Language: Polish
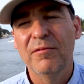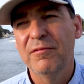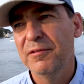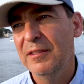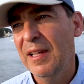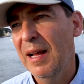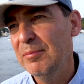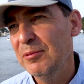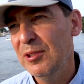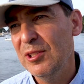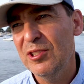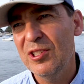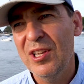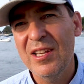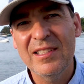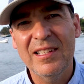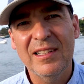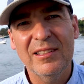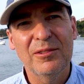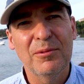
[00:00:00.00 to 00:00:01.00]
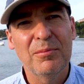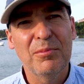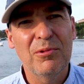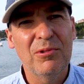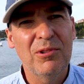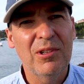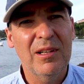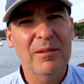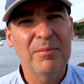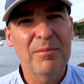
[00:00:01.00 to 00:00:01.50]
w tamtych czasach to
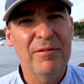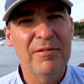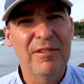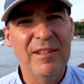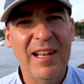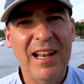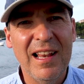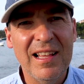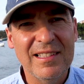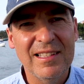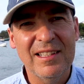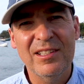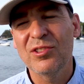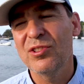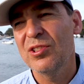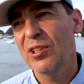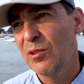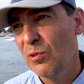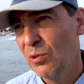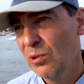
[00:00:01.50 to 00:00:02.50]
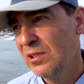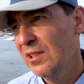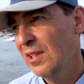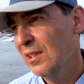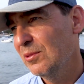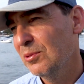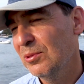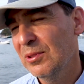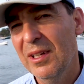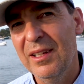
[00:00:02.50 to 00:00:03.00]
było jakby wynalazek,
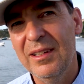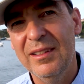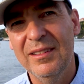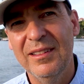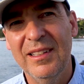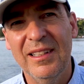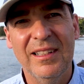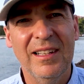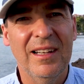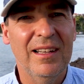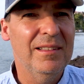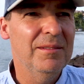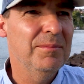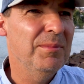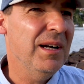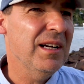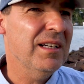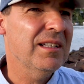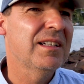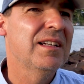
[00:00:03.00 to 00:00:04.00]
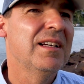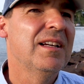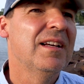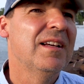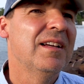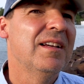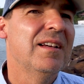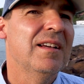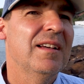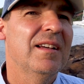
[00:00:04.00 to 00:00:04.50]
szczególnie tutaj na Karaibach.
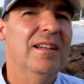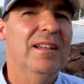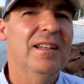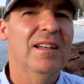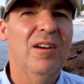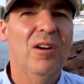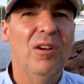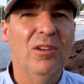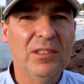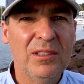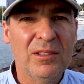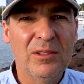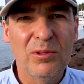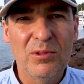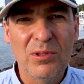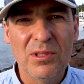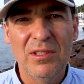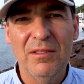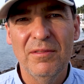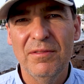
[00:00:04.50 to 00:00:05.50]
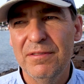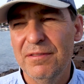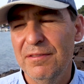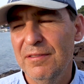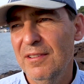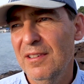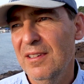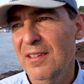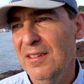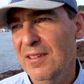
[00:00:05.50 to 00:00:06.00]
E, All inclusive
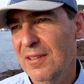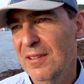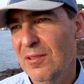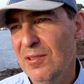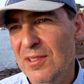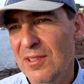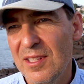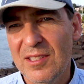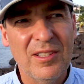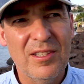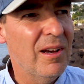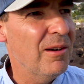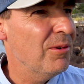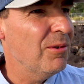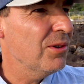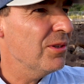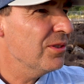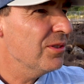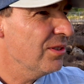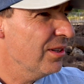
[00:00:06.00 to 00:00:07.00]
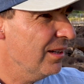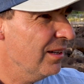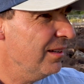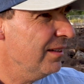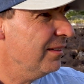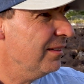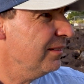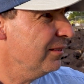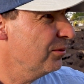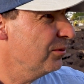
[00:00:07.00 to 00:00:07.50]
e, oznaczało,
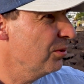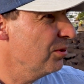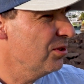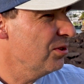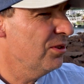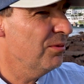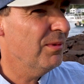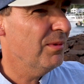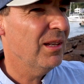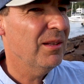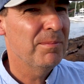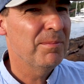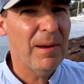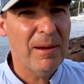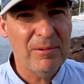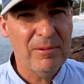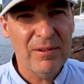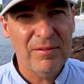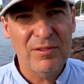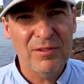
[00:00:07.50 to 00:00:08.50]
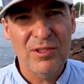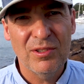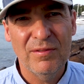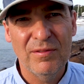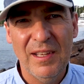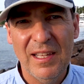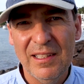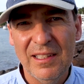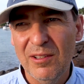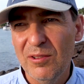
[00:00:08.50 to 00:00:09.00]
że turyści mieli pełne
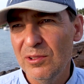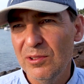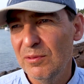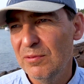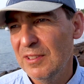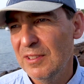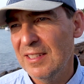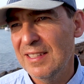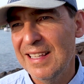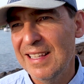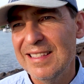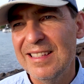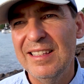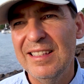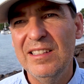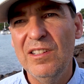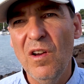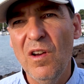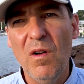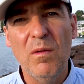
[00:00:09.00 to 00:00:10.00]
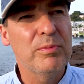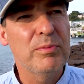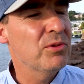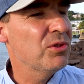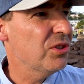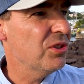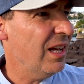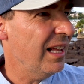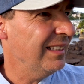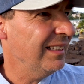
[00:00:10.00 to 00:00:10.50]
wyżywienie, oni w zasadzie nie
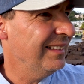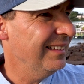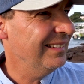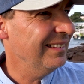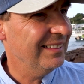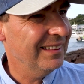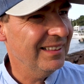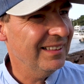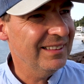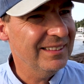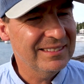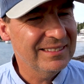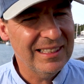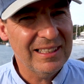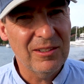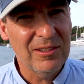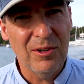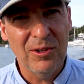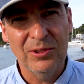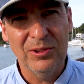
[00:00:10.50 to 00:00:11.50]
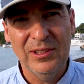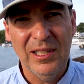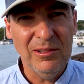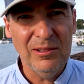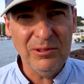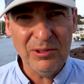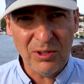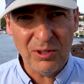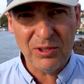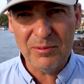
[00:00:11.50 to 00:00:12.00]
opuszczali e, tego hotelu, no